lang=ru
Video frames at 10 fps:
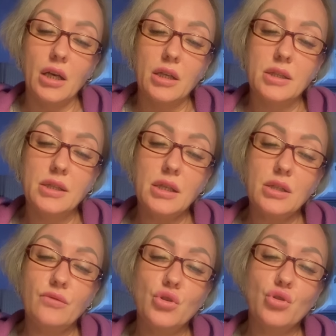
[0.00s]
Здесь,
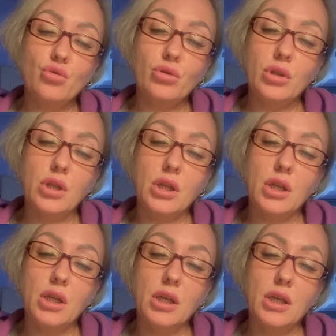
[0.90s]

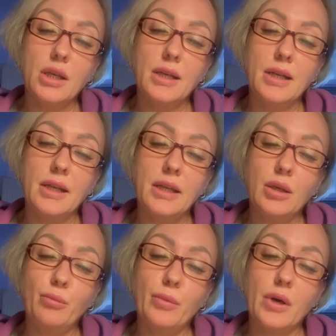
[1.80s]
девчонки,
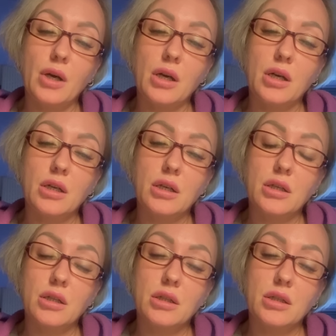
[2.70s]
либо
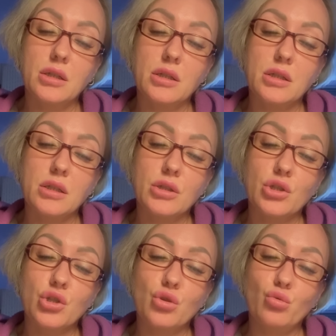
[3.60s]

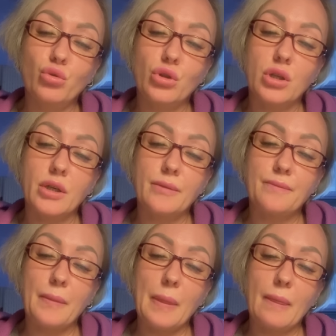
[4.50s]
что-то
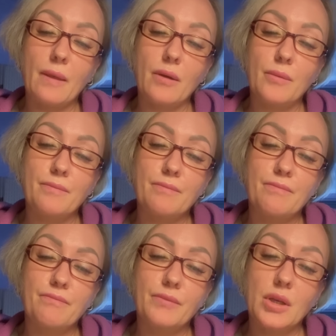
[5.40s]

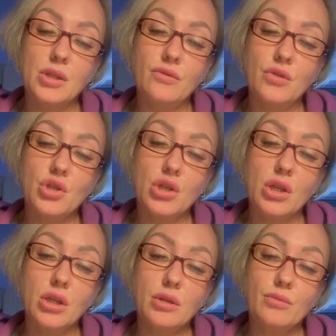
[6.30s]
с
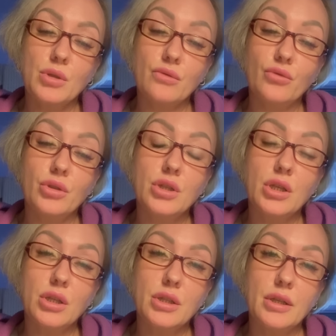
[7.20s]
движением, с его
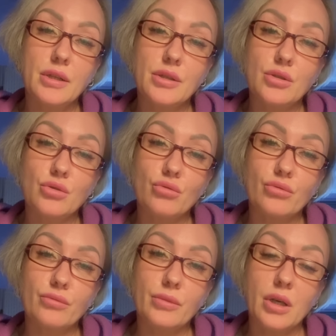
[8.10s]

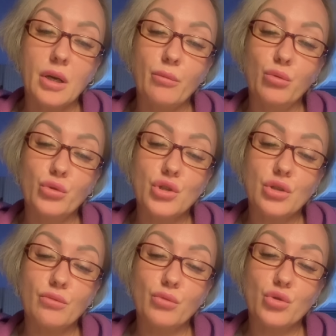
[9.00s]
деятельностью
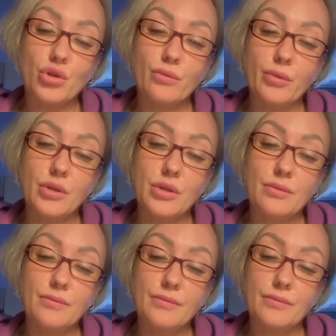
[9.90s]
рабочей, может быть,
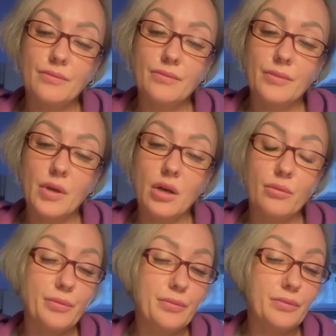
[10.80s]
как,
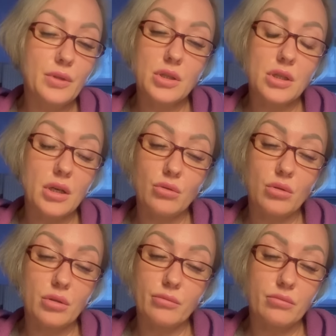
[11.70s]
не знаю,
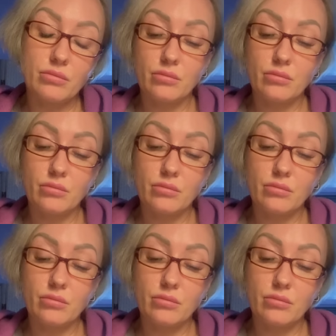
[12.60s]
там.